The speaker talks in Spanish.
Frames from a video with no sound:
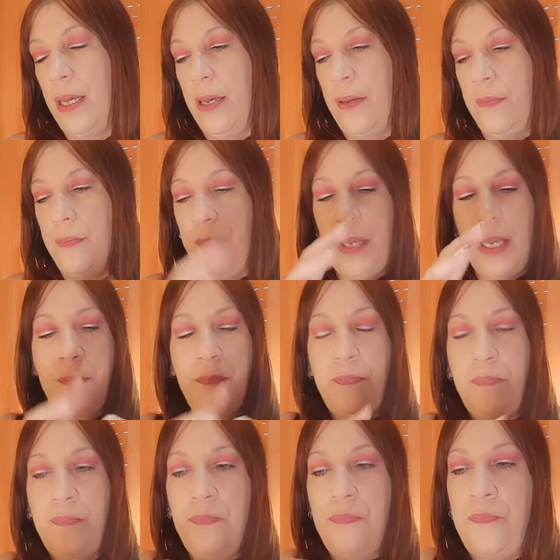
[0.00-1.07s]

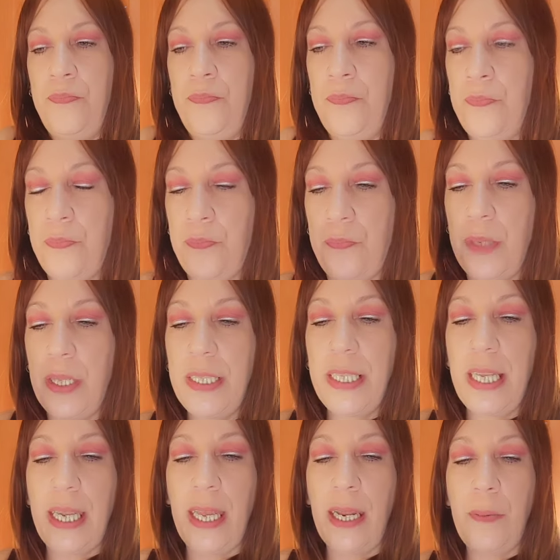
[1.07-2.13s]
Bien.
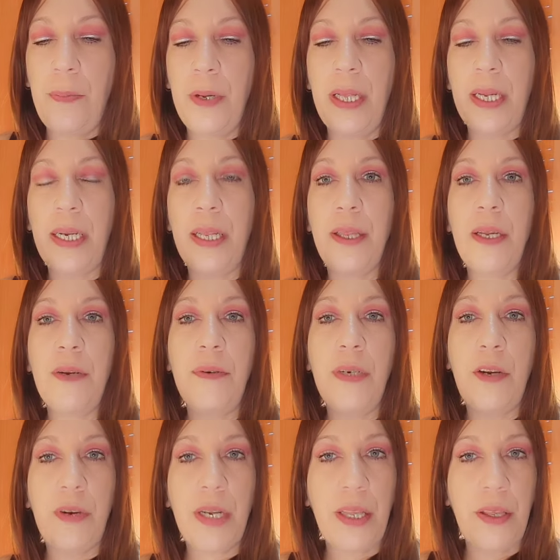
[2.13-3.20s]
Si quieres puedes rezar
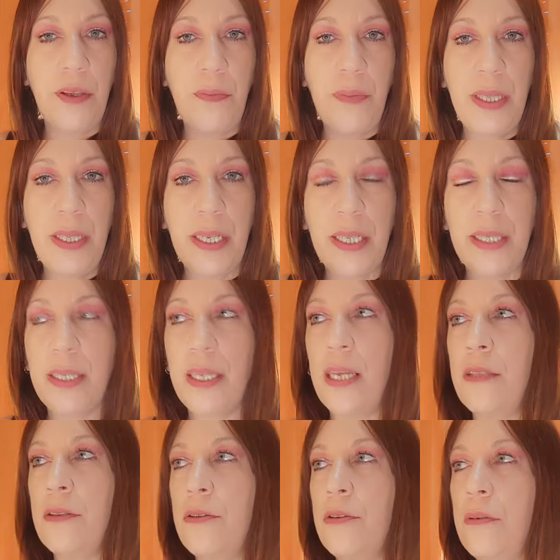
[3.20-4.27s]
una oración mientras
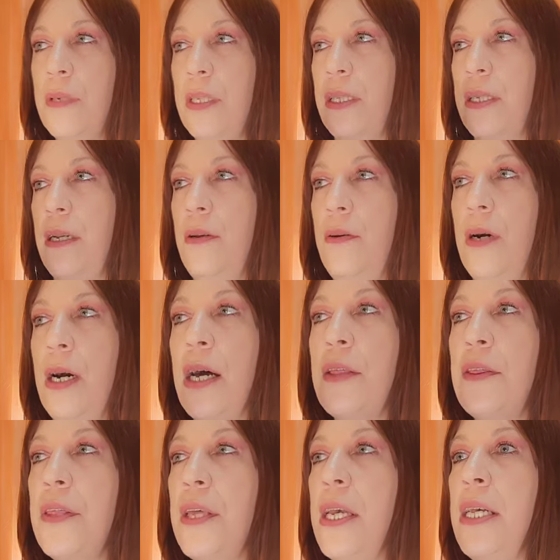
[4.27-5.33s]
tanto, mientras lo
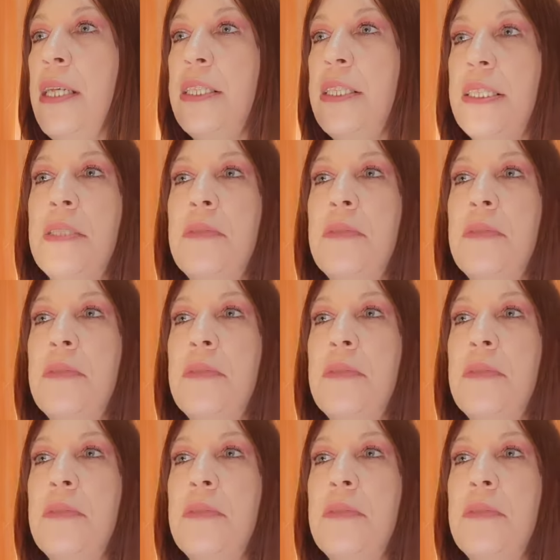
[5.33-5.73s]
haces,